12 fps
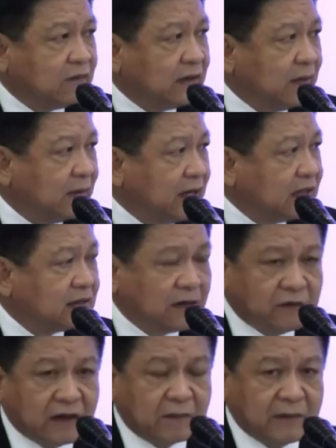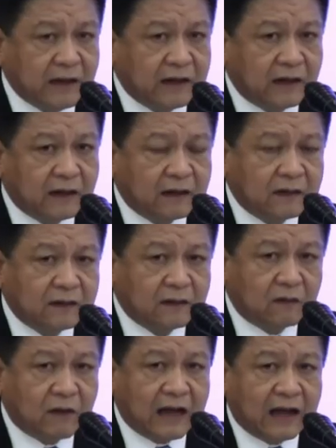บว่าในประเทศซาอุดิอาระเบียเนี่ย
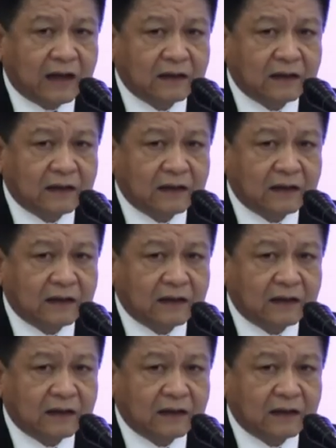กว่า